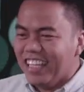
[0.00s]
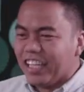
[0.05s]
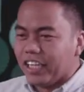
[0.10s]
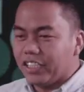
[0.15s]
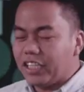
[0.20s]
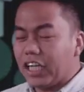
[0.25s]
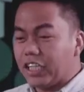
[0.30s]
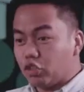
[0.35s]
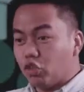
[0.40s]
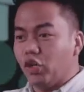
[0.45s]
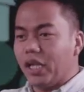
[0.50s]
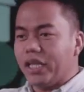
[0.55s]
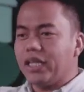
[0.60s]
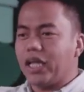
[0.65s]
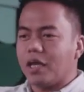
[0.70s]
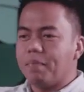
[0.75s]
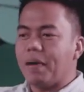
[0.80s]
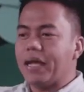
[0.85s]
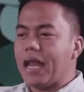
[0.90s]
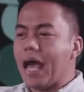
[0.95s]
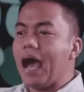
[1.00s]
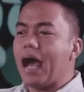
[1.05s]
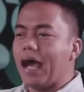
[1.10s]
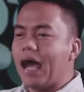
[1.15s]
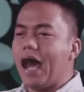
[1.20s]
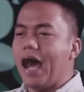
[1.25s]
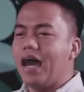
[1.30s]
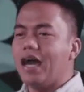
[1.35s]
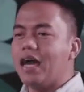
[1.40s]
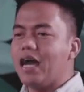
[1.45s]
Hindi katulad na iba
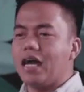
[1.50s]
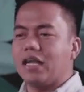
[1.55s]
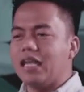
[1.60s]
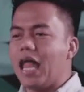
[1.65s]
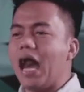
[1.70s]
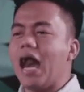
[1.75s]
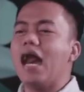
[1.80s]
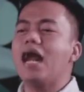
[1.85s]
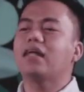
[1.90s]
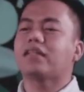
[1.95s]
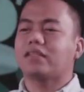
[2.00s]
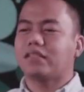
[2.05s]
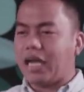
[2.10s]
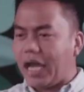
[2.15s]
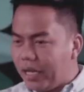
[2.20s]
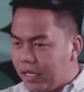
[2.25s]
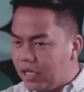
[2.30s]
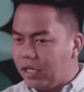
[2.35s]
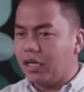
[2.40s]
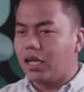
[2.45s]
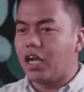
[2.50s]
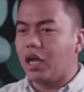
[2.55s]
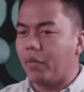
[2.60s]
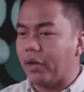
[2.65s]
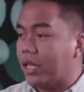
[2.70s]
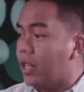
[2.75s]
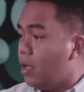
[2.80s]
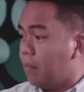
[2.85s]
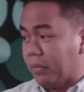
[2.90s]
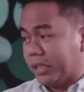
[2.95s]
nakakahanga, lahat kaya nilang
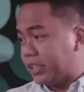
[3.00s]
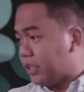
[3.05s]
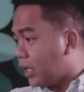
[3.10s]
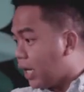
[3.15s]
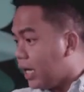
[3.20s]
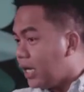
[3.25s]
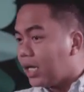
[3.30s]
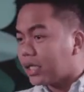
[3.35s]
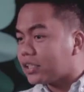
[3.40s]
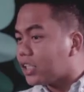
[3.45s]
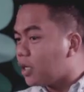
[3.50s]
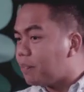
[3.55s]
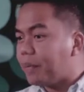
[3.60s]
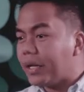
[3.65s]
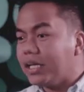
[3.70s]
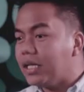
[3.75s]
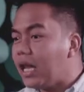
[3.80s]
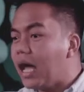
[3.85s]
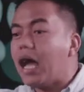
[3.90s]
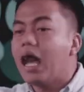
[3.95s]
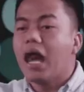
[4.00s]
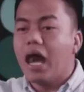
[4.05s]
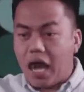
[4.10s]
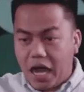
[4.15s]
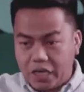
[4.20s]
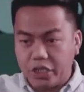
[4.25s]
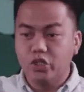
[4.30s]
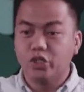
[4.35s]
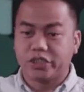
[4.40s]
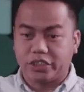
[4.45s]
gawin. Masira electric pan nila,
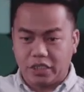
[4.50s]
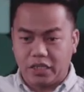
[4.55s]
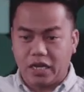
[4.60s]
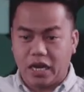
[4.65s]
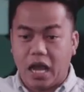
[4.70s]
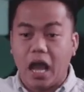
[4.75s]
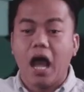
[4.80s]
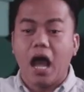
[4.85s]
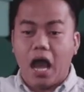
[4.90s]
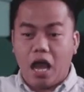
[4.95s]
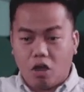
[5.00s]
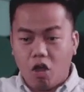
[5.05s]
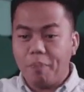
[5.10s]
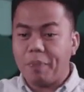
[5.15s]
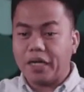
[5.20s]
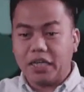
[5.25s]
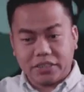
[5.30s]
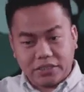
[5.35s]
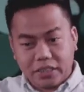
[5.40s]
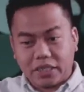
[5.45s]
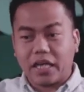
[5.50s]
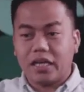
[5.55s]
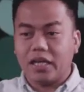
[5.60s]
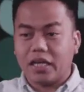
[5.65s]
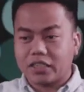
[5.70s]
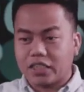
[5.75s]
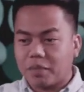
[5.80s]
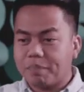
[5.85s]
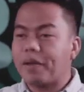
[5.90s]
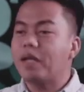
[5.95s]
aayusin nila. Ako pag nasira
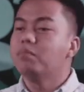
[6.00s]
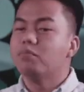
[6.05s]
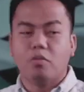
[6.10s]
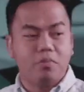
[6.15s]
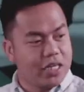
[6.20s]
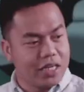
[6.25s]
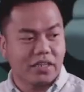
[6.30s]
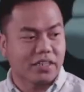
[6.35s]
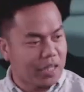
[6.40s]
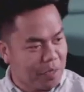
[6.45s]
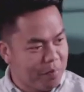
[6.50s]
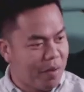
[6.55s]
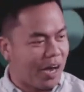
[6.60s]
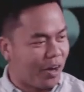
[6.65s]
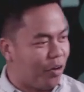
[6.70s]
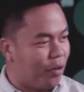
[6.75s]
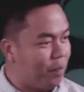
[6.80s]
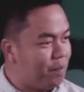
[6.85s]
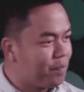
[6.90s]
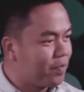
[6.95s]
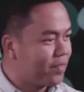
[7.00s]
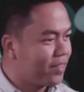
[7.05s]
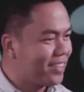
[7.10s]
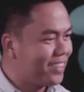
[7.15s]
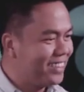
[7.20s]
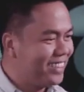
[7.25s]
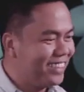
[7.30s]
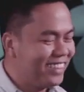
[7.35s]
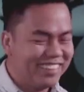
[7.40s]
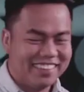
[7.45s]
electric pan, bumili na tayong bago.
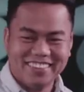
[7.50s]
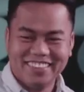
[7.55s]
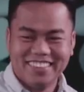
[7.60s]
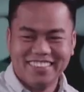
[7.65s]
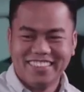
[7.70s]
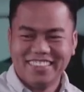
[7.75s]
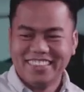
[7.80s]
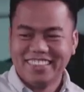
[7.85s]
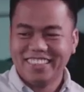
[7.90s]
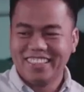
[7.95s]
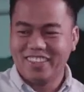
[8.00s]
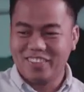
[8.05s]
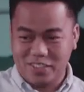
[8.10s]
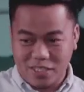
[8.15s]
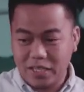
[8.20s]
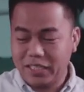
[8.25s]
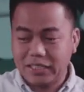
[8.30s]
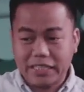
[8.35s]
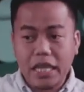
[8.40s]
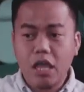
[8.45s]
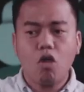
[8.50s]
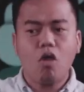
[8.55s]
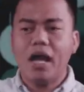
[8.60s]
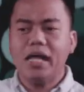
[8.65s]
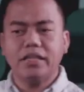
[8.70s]
Eh, hindi ako